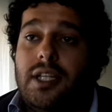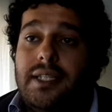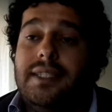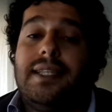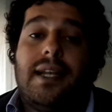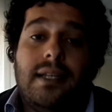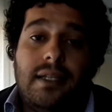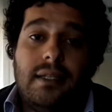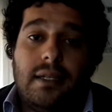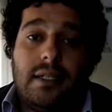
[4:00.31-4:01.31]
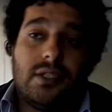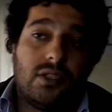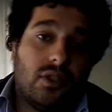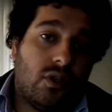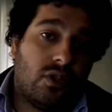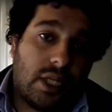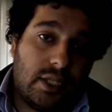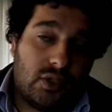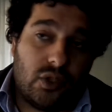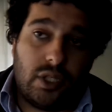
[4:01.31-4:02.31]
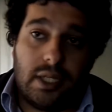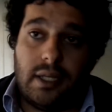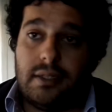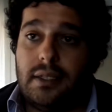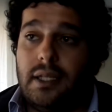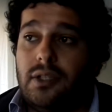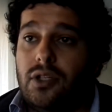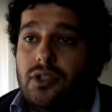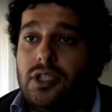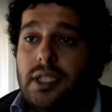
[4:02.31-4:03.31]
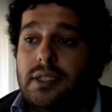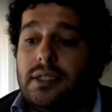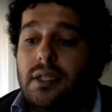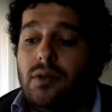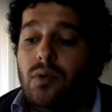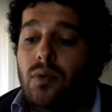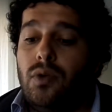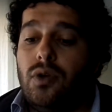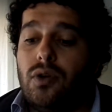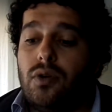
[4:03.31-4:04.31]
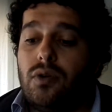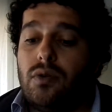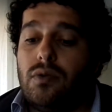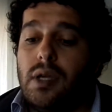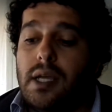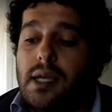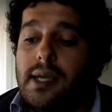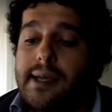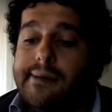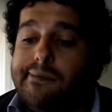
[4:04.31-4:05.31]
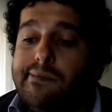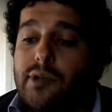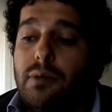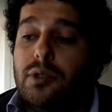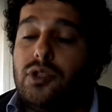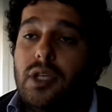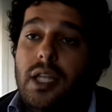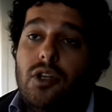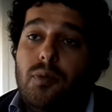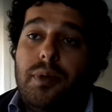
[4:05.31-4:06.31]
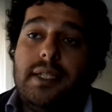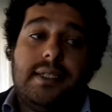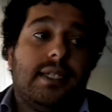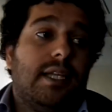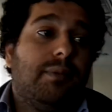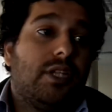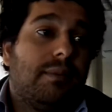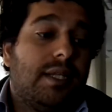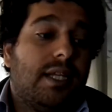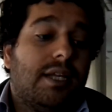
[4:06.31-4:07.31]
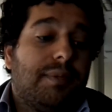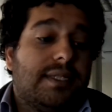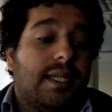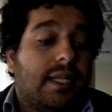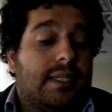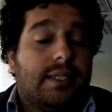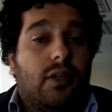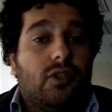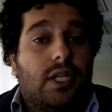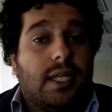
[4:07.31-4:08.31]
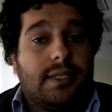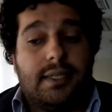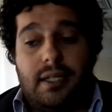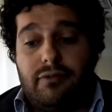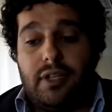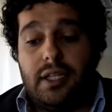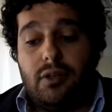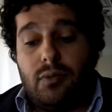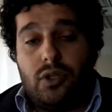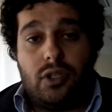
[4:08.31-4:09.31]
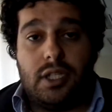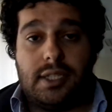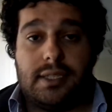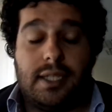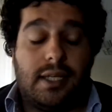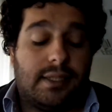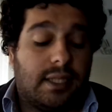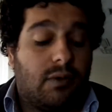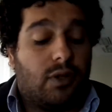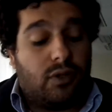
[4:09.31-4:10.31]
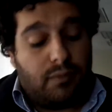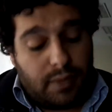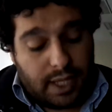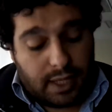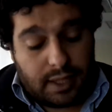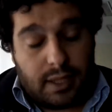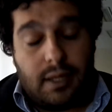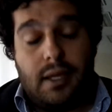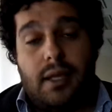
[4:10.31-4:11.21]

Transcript: en internet es otra historia. Entonces, uno em, como ciudadano nos puede exigir, pero también tiene que pensar que el Estado tiene que hacer frente a un montón de necesidades y que cuando invierte,